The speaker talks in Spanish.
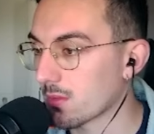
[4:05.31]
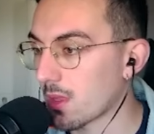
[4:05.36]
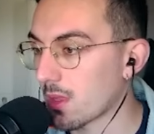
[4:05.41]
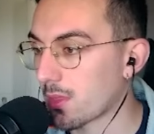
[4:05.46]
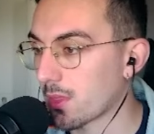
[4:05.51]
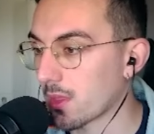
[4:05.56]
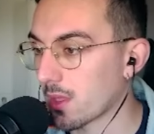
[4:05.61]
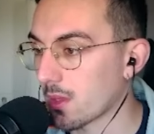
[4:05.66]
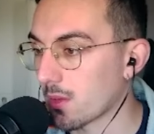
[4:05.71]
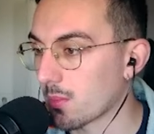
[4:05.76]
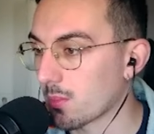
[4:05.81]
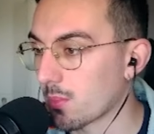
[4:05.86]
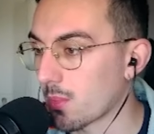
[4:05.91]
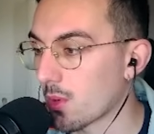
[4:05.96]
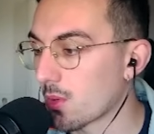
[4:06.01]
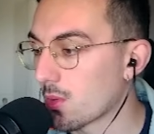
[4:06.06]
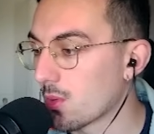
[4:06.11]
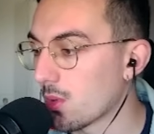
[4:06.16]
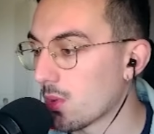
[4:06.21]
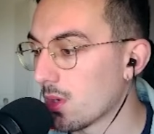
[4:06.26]
hace
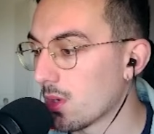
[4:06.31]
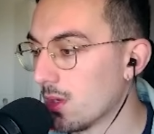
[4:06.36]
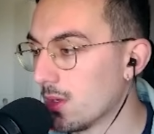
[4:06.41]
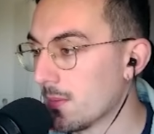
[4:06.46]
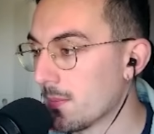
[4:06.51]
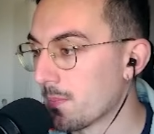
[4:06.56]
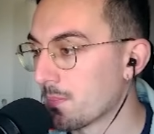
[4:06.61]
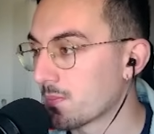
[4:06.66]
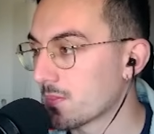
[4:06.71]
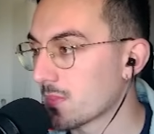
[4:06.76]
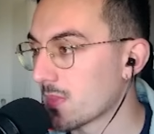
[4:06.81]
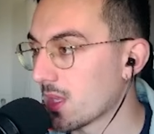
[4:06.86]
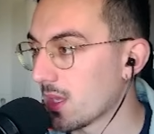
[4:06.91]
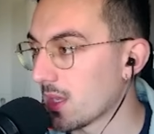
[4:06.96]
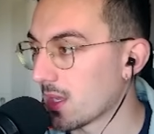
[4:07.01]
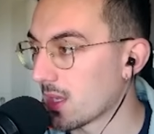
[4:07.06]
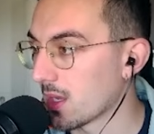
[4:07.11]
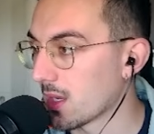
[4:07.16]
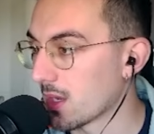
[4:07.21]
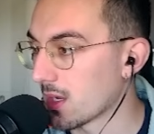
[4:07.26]
poco
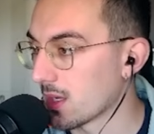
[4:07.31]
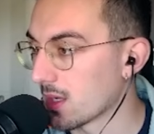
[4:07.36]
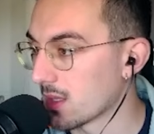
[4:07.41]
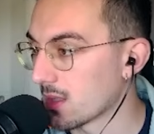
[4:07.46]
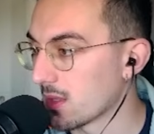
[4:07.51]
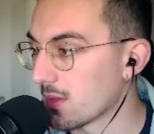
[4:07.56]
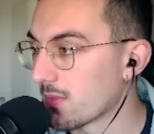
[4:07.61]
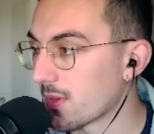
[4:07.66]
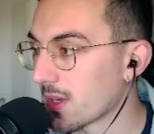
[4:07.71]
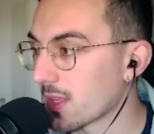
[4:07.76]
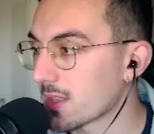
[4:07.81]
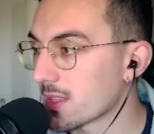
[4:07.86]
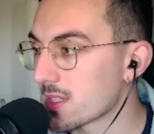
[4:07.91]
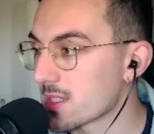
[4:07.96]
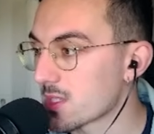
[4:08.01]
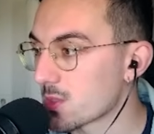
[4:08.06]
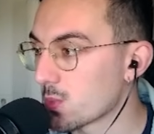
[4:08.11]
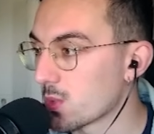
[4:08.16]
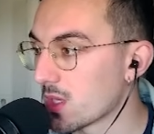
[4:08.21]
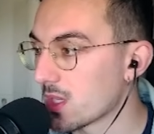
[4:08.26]
eh,
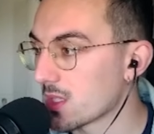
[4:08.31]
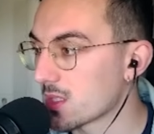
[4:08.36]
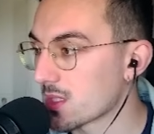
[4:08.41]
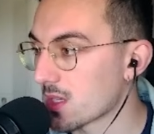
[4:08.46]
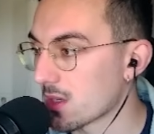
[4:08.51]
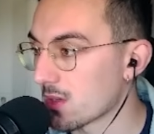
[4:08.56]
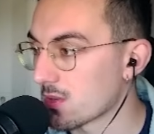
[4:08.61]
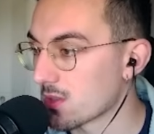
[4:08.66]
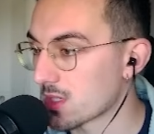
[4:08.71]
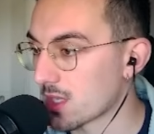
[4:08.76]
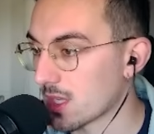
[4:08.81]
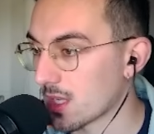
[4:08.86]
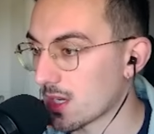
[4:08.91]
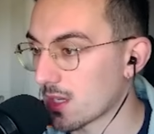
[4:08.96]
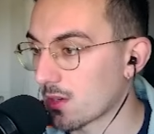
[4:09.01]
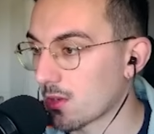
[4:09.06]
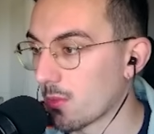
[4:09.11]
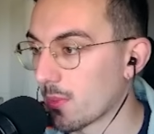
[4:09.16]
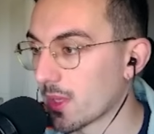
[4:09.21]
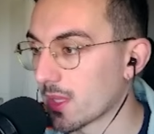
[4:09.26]
diferentes tweets en los que
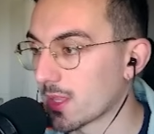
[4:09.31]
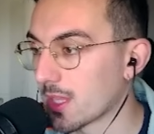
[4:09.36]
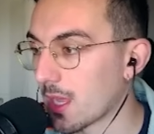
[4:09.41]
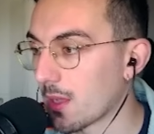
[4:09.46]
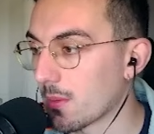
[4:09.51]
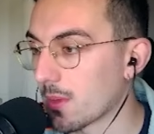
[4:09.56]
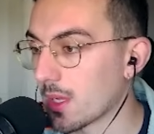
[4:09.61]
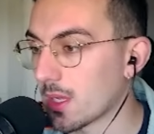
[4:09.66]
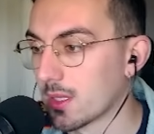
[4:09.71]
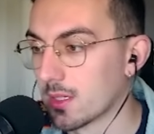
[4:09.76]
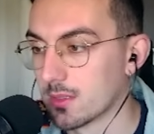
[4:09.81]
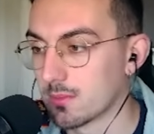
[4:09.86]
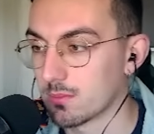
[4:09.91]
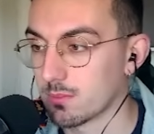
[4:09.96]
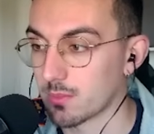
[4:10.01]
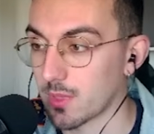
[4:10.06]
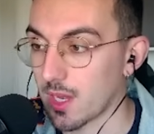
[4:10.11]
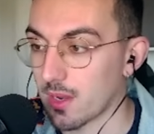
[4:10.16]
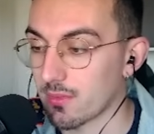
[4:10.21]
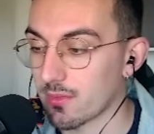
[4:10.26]
él comentaba,
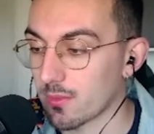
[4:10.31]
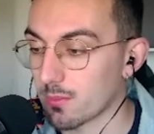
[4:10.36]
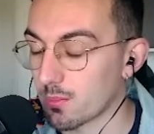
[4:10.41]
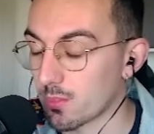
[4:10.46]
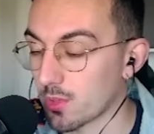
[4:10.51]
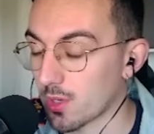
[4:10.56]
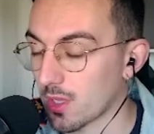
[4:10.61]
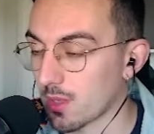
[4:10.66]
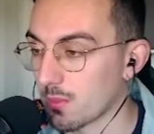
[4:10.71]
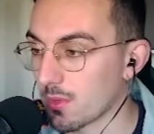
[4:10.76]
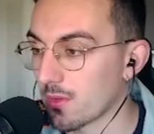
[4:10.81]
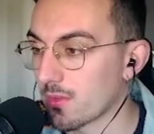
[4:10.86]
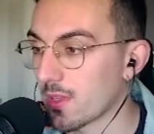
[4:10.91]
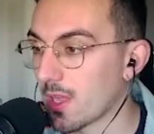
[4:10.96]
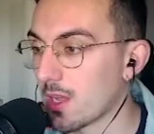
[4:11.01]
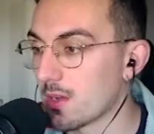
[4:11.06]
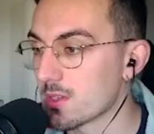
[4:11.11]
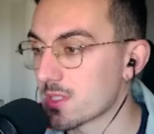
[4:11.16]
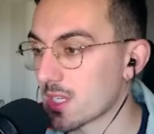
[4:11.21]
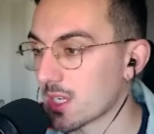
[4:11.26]
mira, por ejemplo,
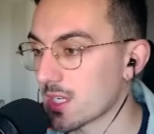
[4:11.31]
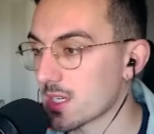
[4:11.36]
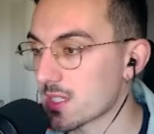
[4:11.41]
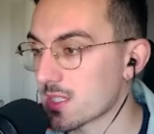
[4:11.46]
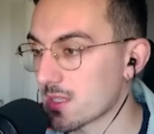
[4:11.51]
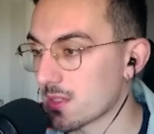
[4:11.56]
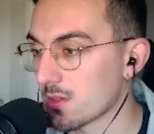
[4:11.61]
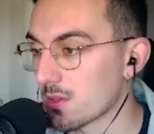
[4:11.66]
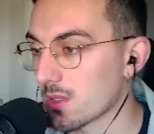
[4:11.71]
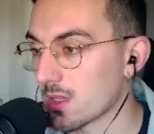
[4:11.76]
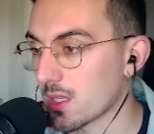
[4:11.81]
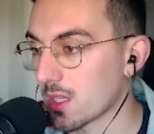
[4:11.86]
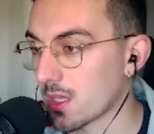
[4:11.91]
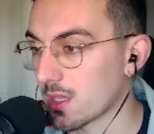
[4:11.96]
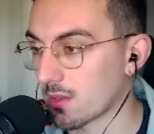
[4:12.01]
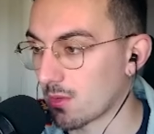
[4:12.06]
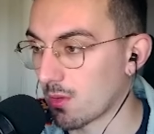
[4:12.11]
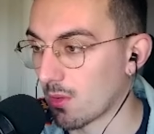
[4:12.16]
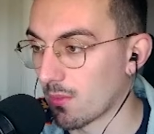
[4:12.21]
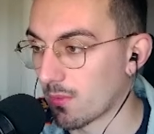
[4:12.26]
fijaos en este, ¿no?
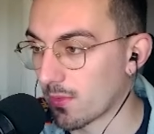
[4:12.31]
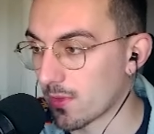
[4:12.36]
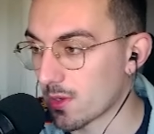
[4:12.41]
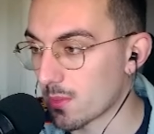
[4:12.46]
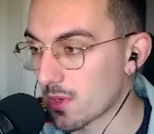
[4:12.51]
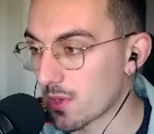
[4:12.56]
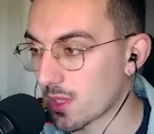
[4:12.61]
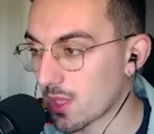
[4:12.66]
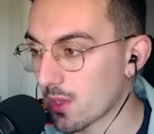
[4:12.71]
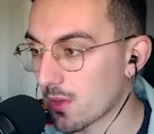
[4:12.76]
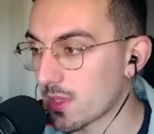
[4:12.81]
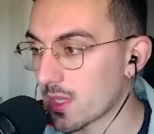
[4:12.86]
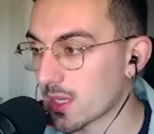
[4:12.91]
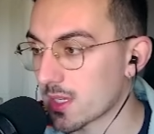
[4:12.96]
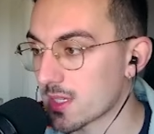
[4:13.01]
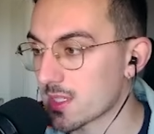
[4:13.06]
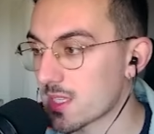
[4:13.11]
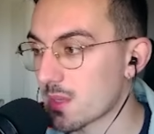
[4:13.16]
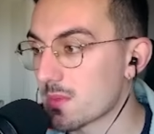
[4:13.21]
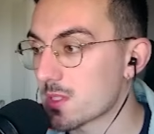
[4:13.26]
De confirmo que hoy en
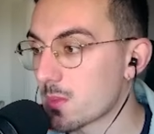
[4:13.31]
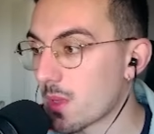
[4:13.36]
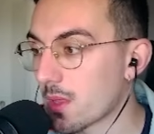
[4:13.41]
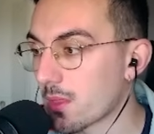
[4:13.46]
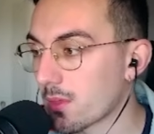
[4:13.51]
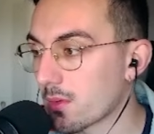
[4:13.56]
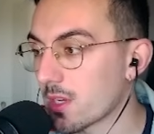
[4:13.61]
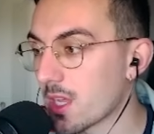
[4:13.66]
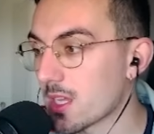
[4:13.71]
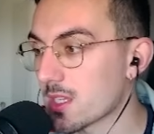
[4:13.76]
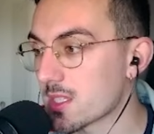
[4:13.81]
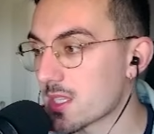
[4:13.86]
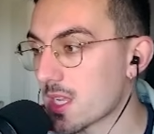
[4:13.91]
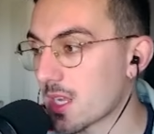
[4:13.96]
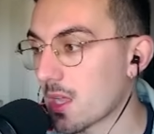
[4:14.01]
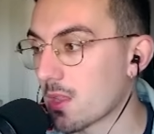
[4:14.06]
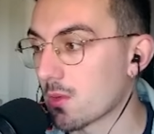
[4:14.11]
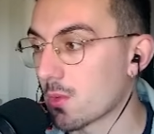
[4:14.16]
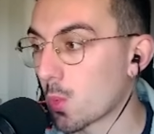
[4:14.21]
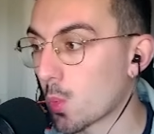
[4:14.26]
esta misma zona han
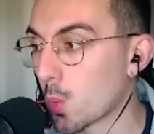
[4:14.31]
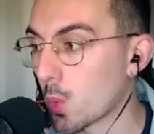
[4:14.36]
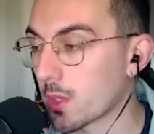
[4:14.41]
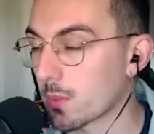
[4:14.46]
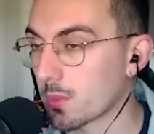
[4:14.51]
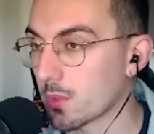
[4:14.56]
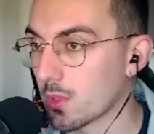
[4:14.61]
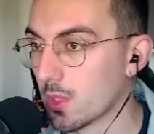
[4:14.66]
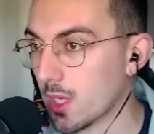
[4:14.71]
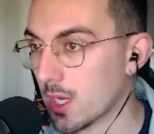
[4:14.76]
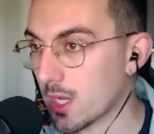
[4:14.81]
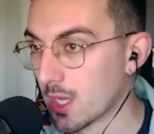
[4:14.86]
sacado un cuerpo.